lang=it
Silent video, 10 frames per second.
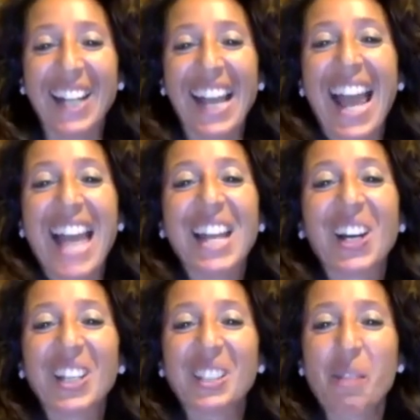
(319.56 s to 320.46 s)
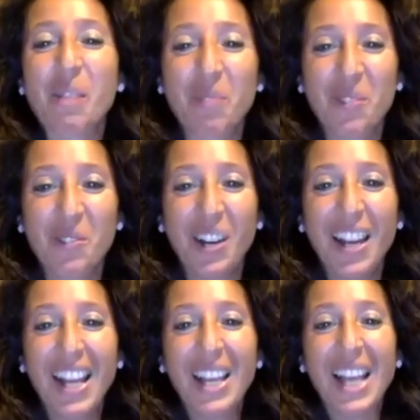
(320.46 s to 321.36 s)
è la cosa più,
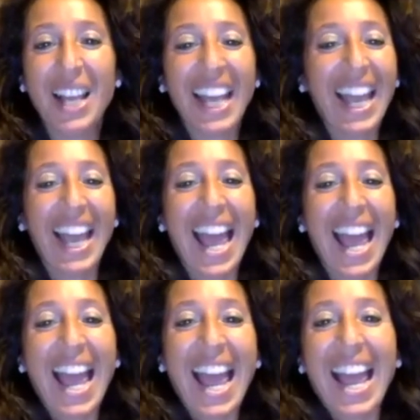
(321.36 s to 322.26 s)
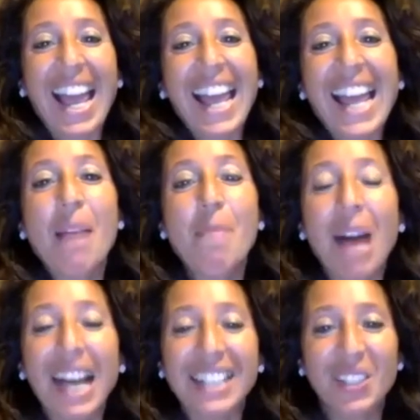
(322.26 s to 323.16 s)
è, è, è la
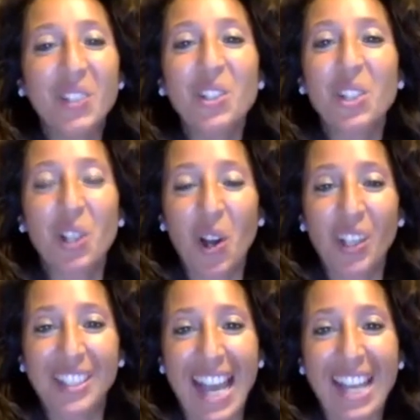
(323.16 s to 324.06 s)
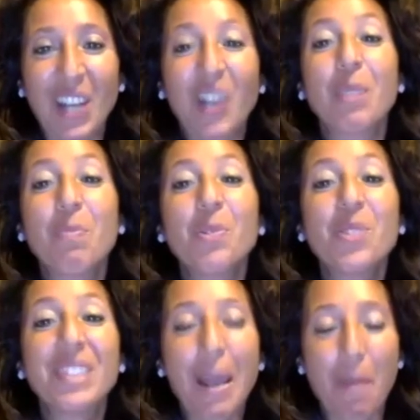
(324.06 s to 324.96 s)
base di ogni cosa, è la cosa più
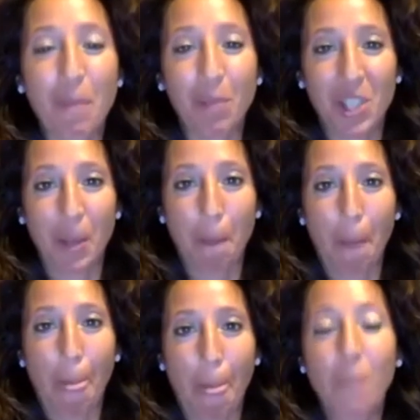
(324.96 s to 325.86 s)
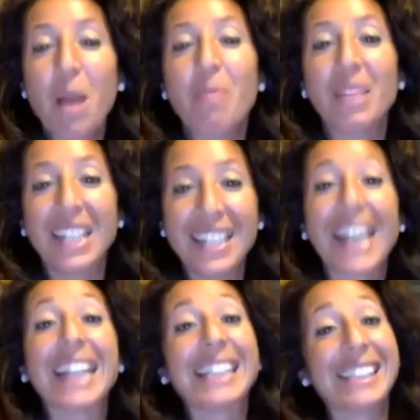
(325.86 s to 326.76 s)
semplice. Dobbiamo
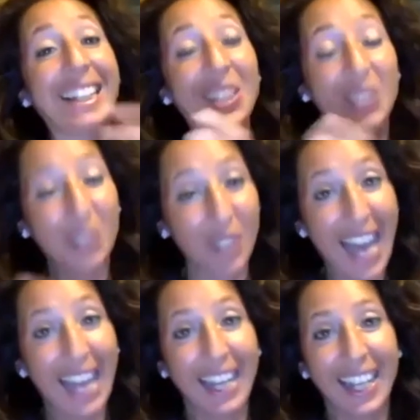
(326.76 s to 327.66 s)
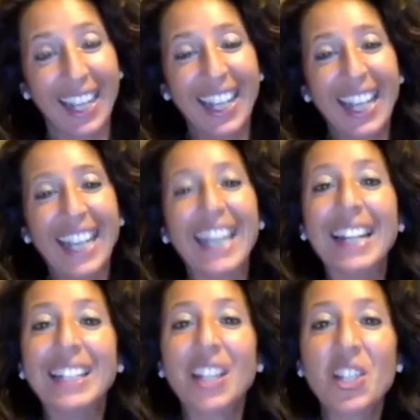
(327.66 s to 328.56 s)
iniziare a selezionare e a
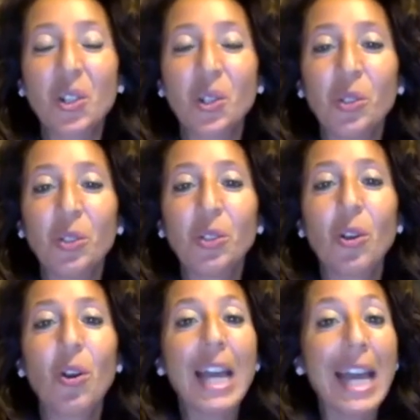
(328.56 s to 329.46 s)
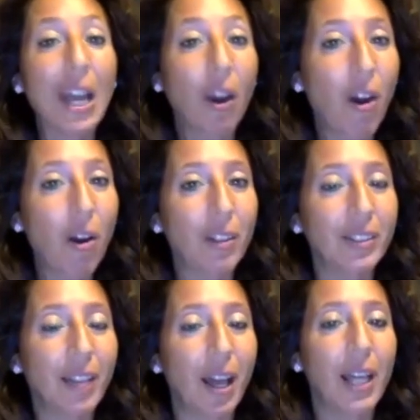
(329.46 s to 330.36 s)
renderci conto
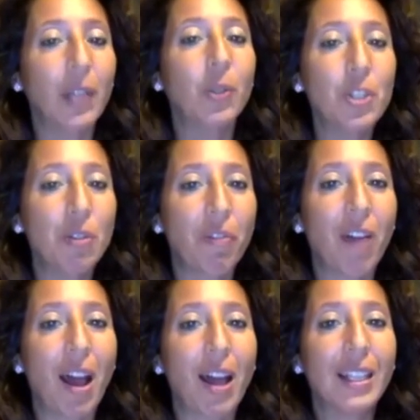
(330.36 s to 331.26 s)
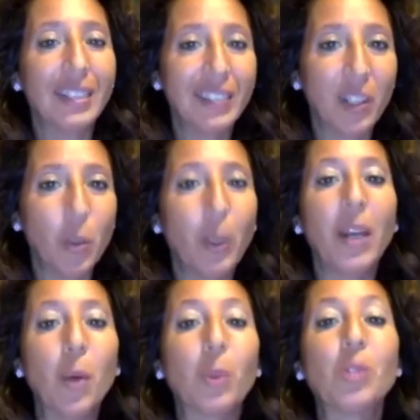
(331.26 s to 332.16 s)
cosa non ci fa seguire
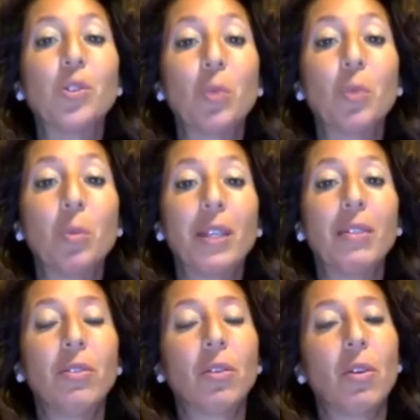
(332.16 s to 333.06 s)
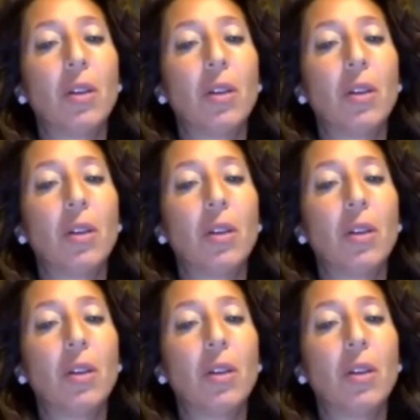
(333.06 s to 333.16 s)
in questo momento